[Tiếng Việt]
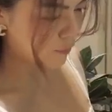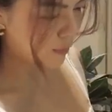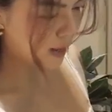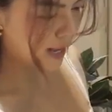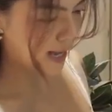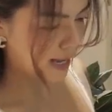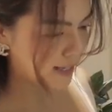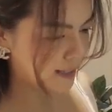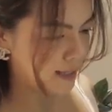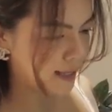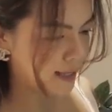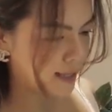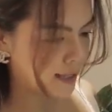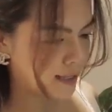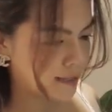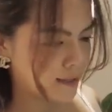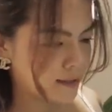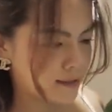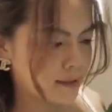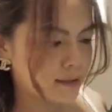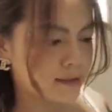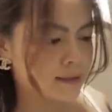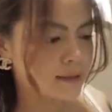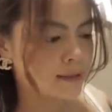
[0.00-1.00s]
qua để
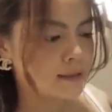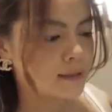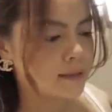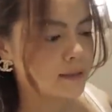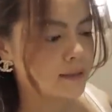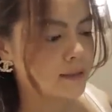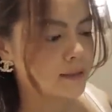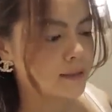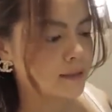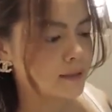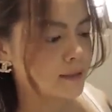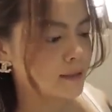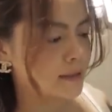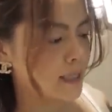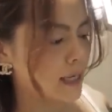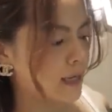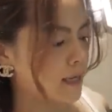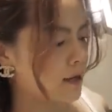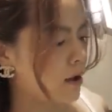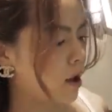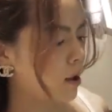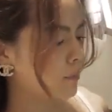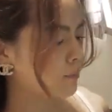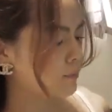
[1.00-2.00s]
tích
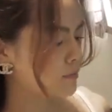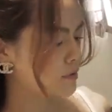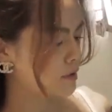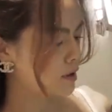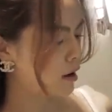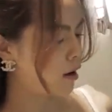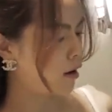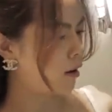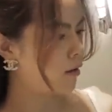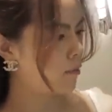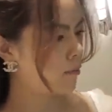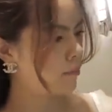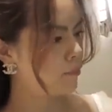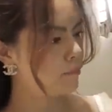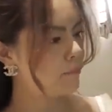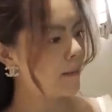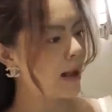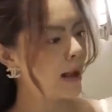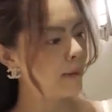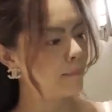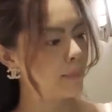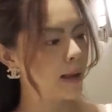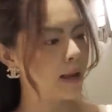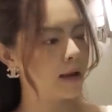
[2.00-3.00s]
góp cho
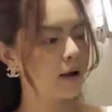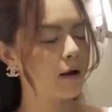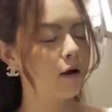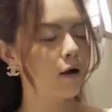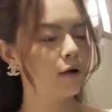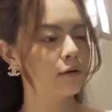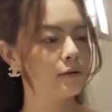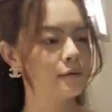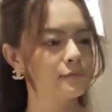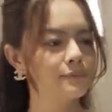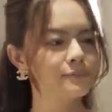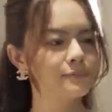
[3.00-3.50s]
ba mẹ con